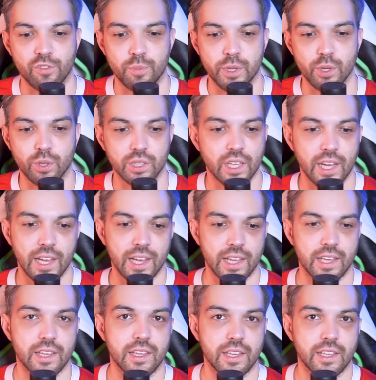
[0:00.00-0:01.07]
вперед.
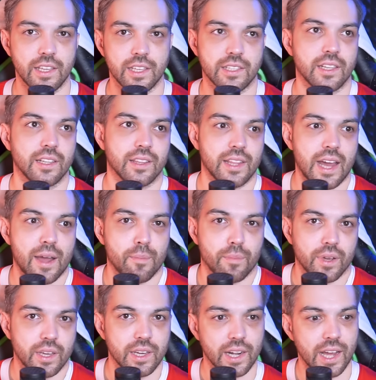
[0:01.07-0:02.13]
И если там
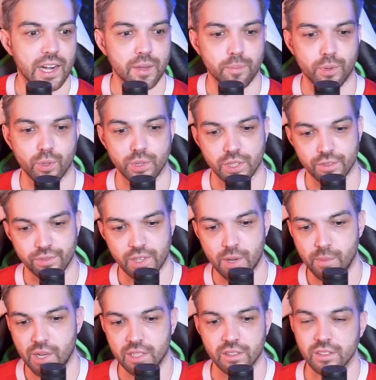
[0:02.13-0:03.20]
мы играли против
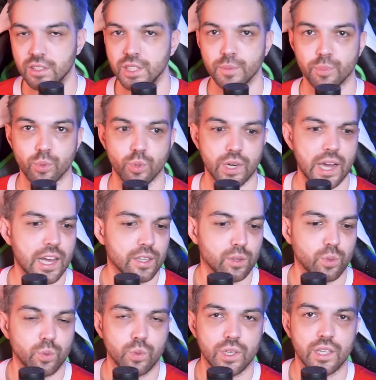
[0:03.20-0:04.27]
команд типа
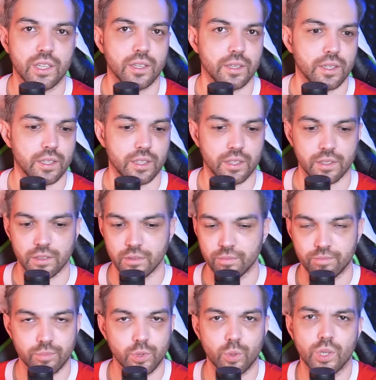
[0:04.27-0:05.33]
Урарту или
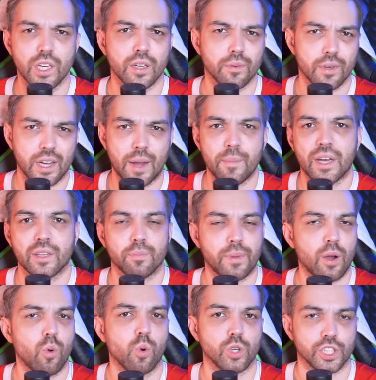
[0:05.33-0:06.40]
других команд
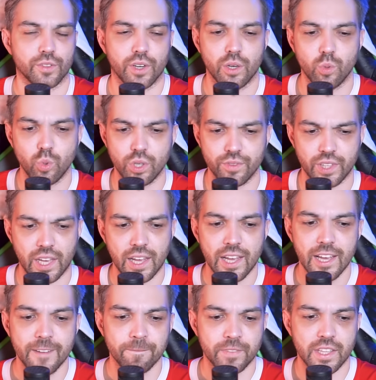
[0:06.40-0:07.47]
похожего уровня,
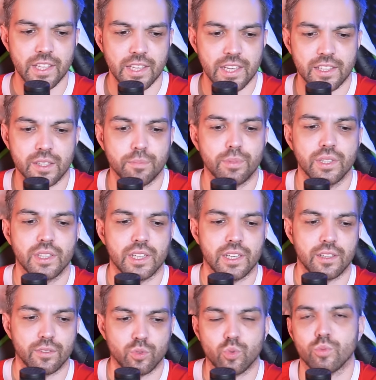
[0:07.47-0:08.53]
и это
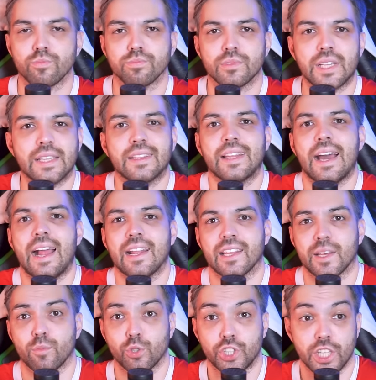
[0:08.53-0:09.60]
было, ну,
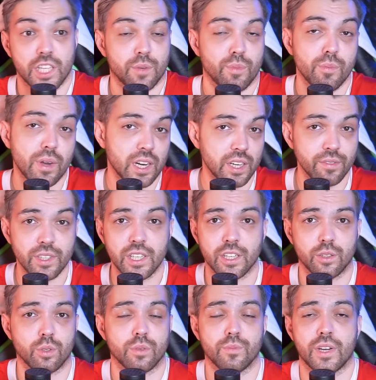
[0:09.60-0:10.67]
тотальное мучение. Мы могли
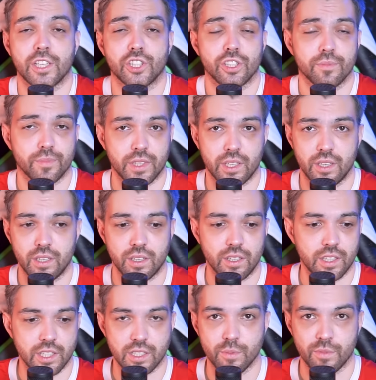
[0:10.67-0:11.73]
выиграть тот матч, и
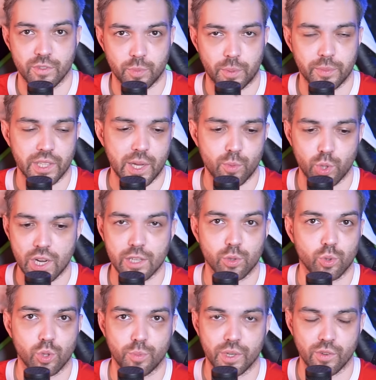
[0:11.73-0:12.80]
если мы вспоминаем
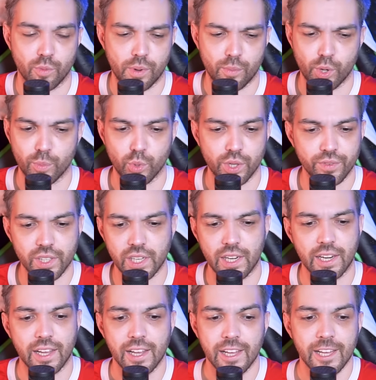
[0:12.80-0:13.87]
Урарту, то мы его, по-моему, и
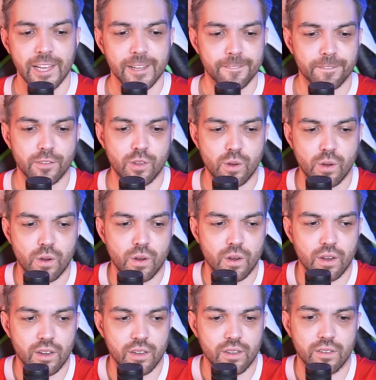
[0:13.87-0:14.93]
выиграли,
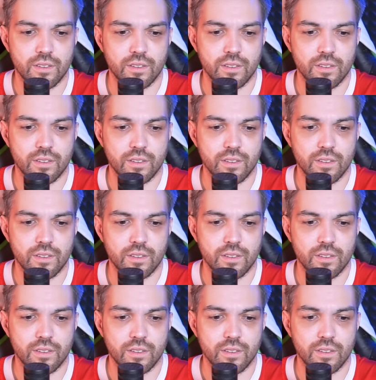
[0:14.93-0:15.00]
но